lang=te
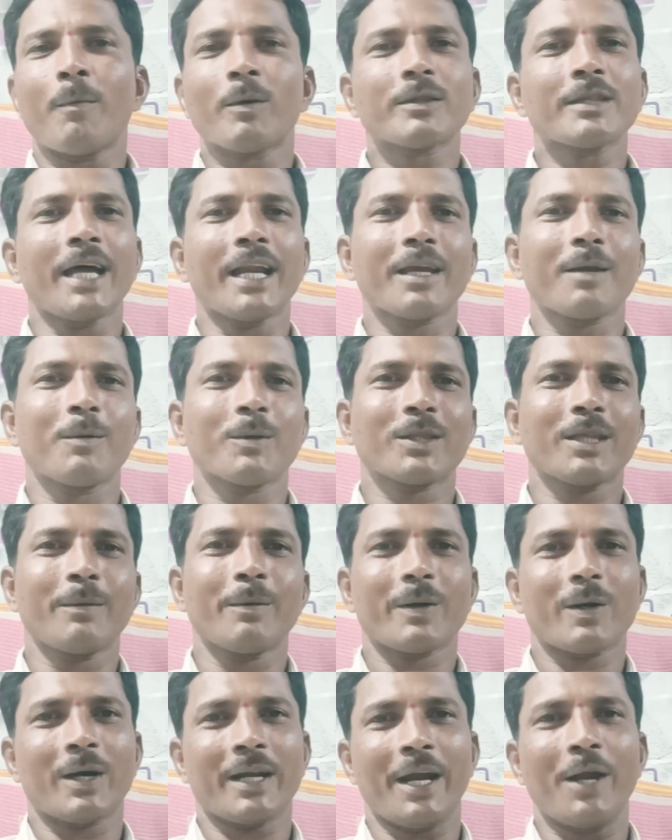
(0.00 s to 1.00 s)
మొత్తానికి
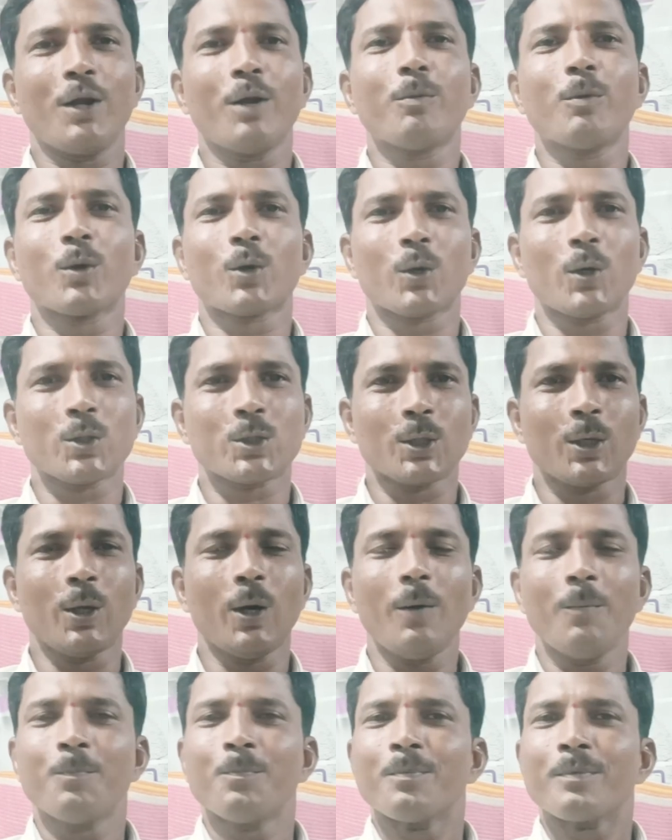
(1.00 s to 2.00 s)
మొత్తం ఒక రెండు మూడు
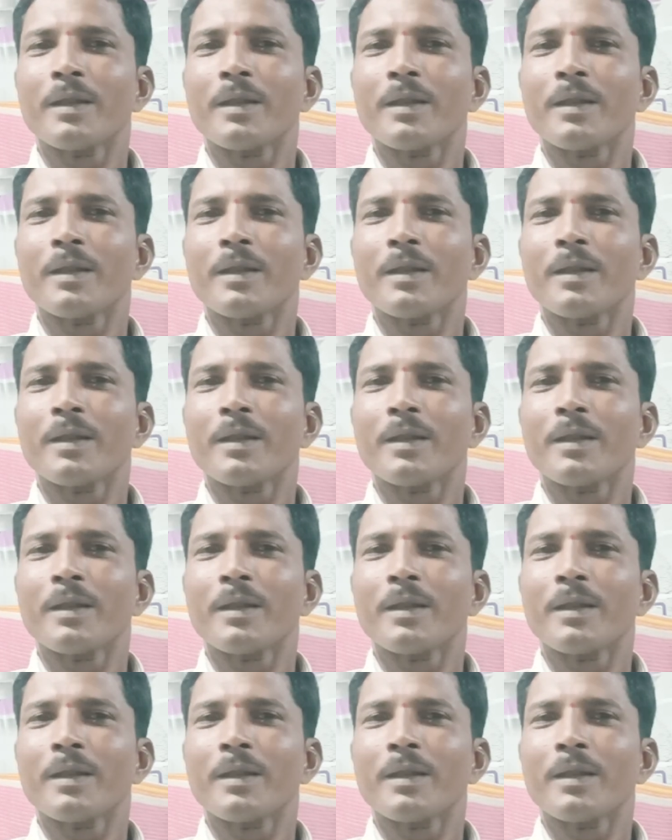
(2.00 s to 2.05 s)
రోజుల్లో